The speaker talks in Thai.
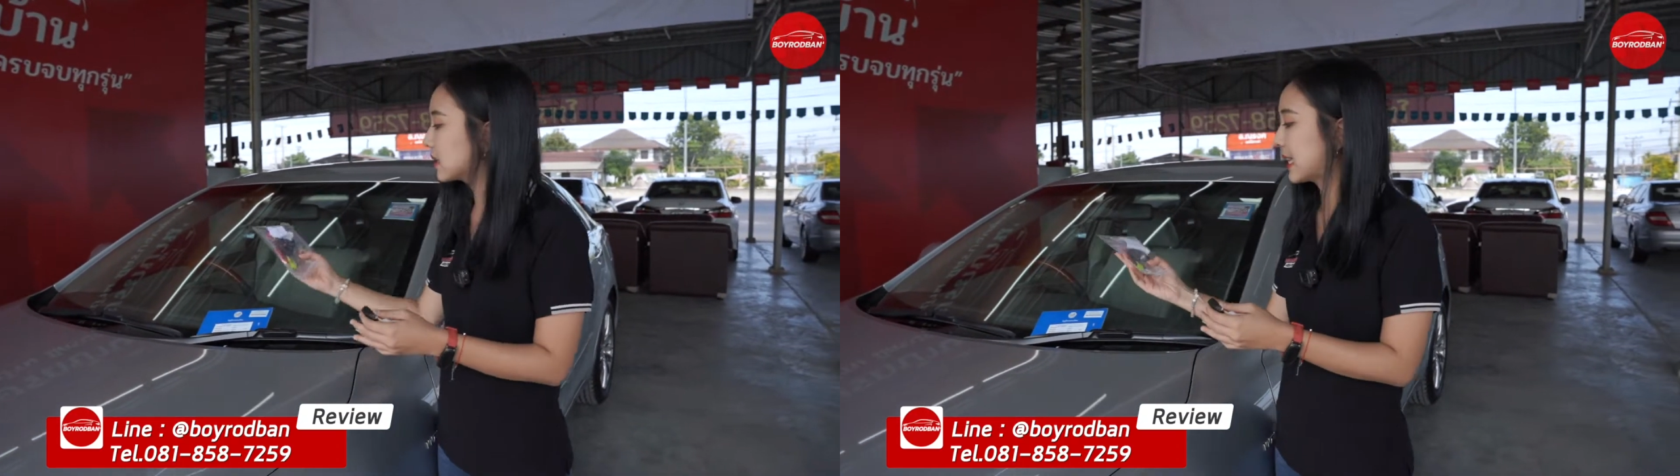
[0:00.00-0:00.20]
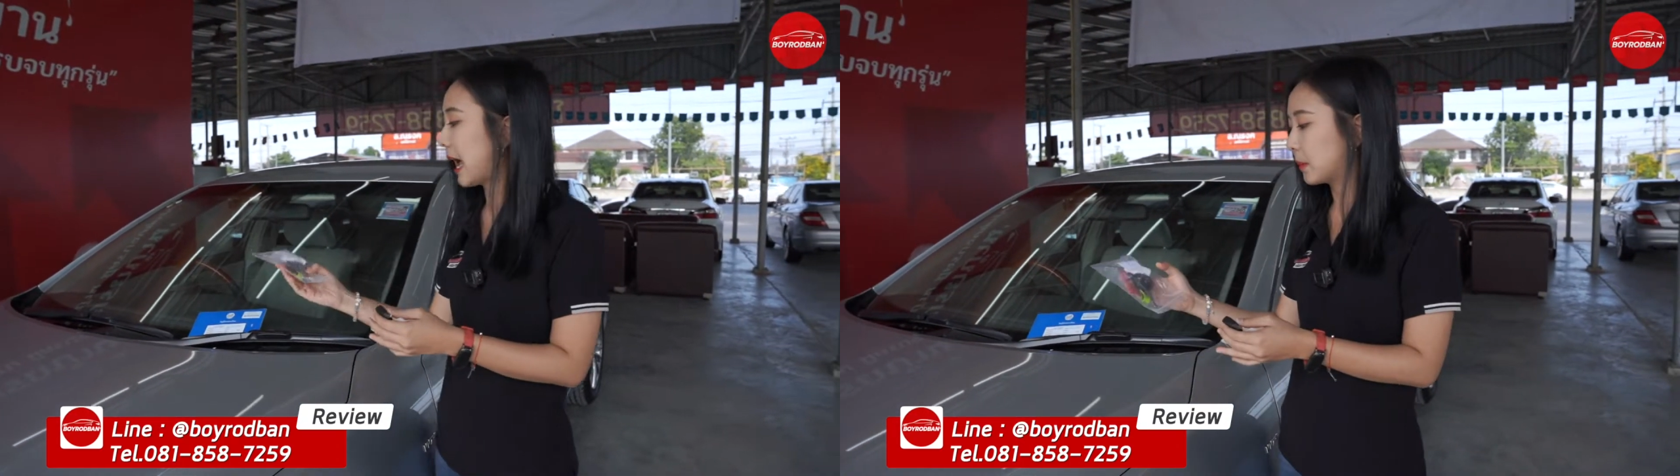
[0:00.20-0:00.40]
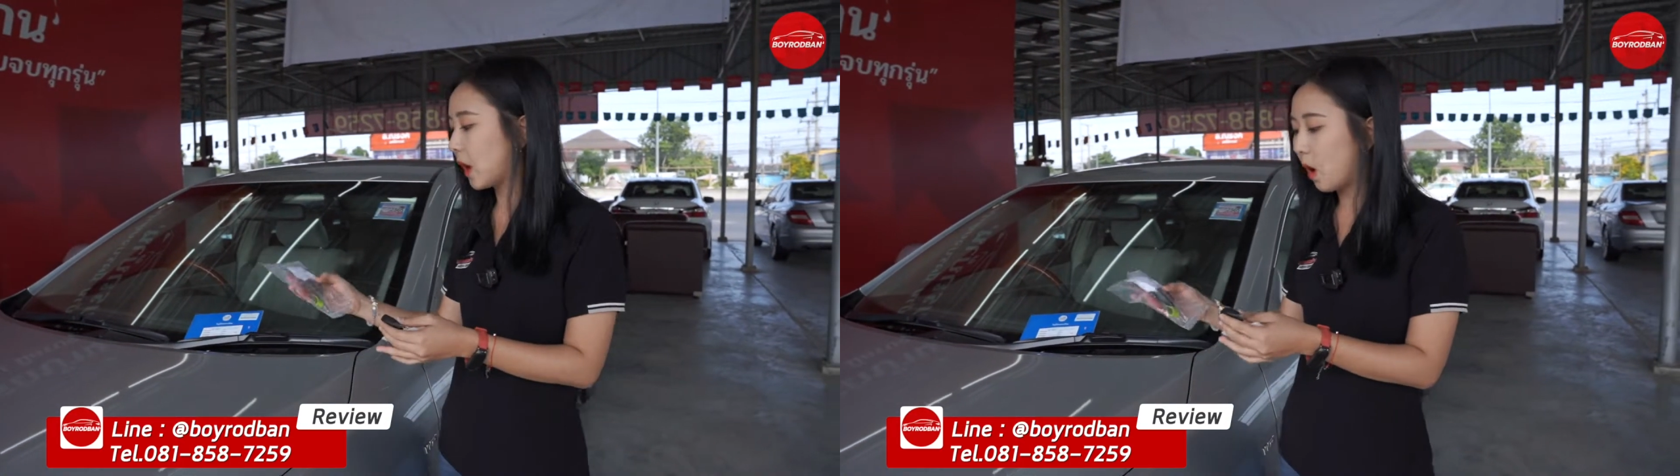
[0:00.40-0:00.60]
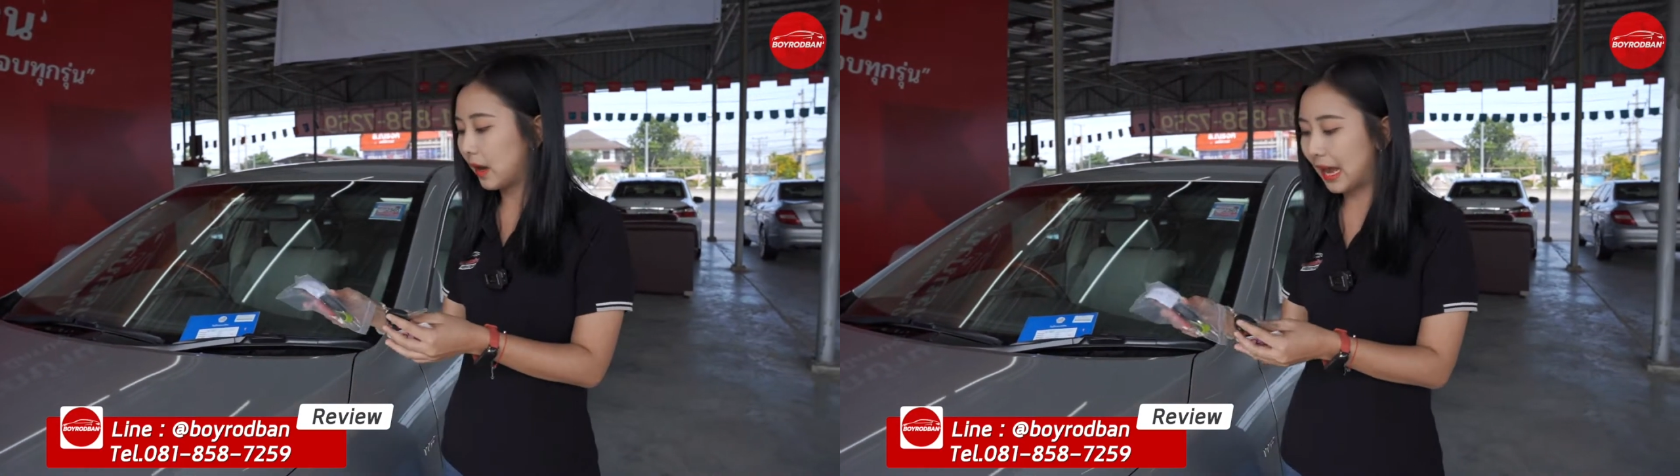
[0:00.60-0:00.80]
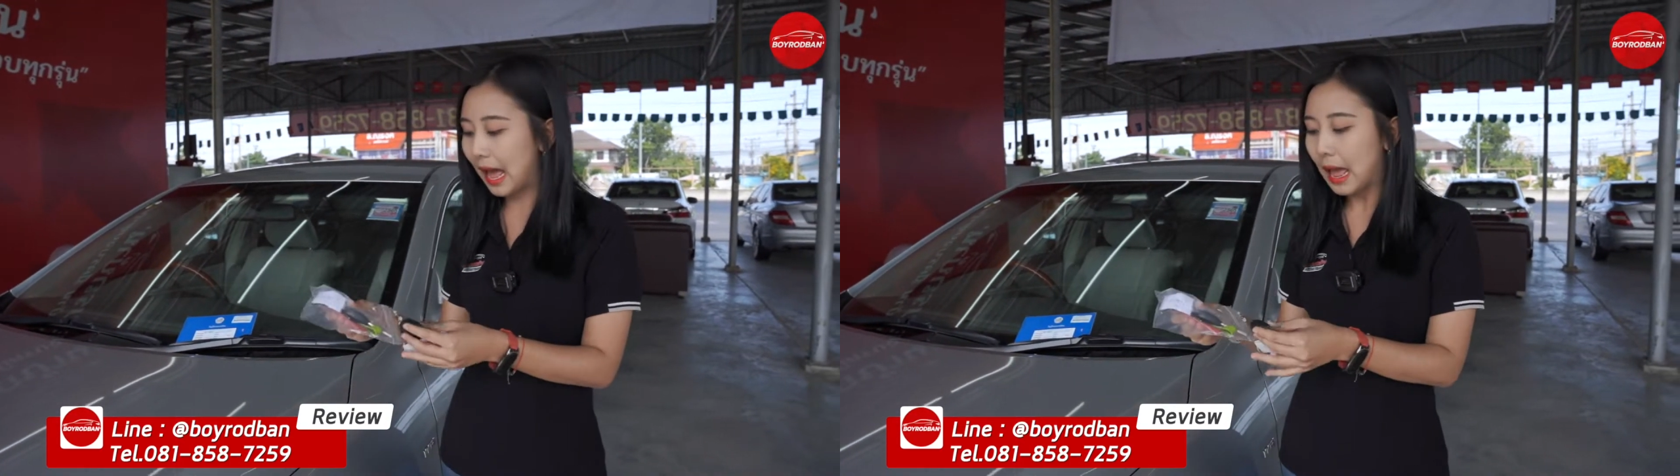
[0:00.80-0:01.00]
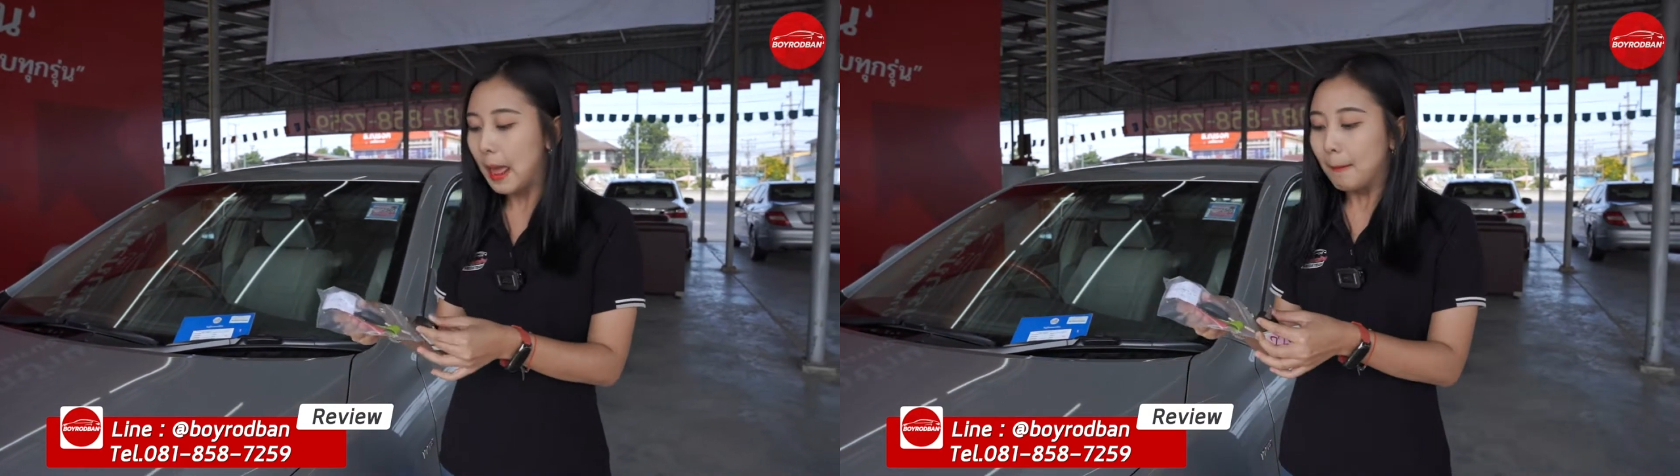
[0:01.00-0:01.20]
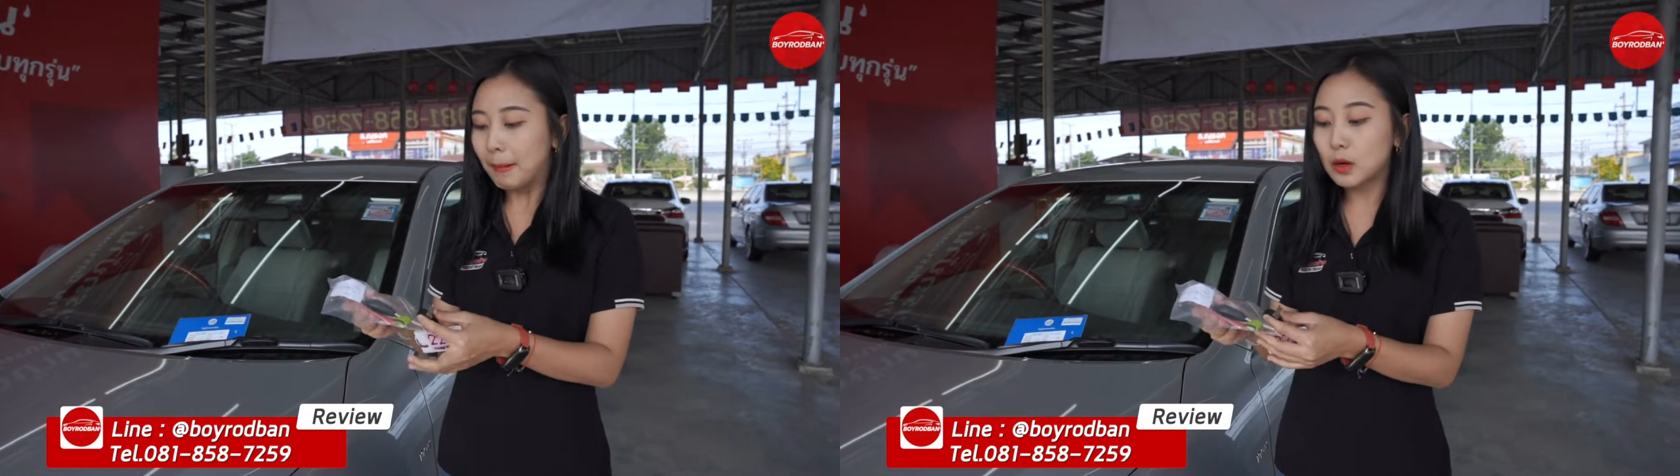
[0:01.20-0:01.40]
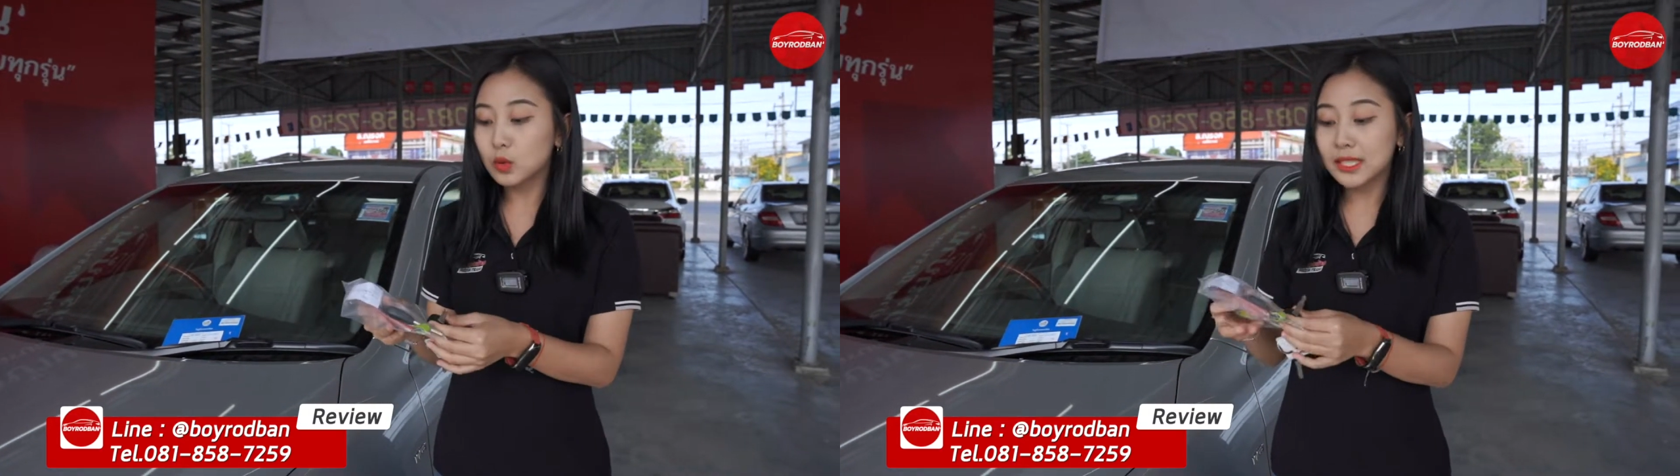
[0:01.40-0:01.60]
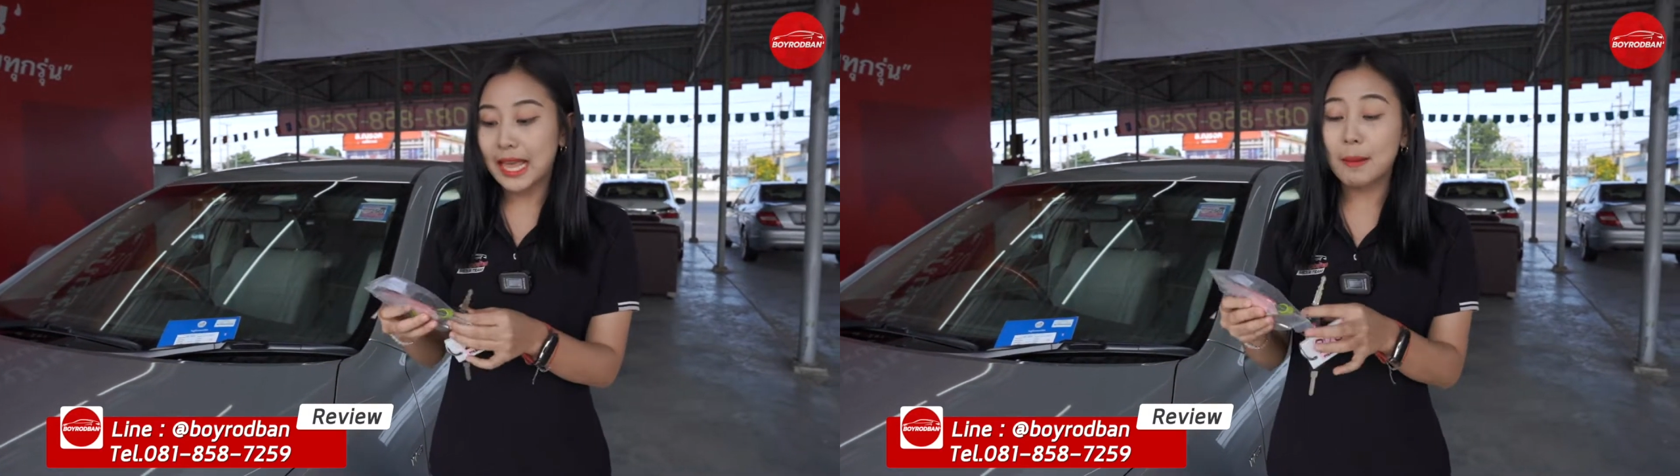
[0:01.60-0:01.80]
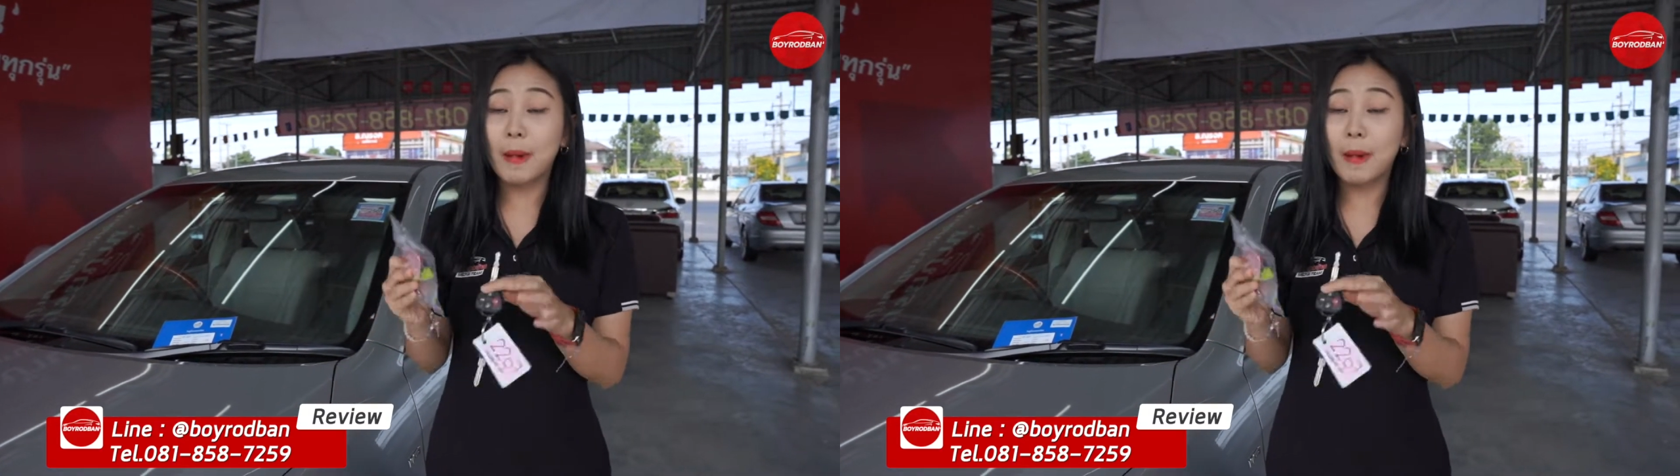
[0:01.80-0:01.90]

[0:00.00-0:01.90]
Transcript: ถึง 3 ดอกเลยค่ะ เป็นกุญแจ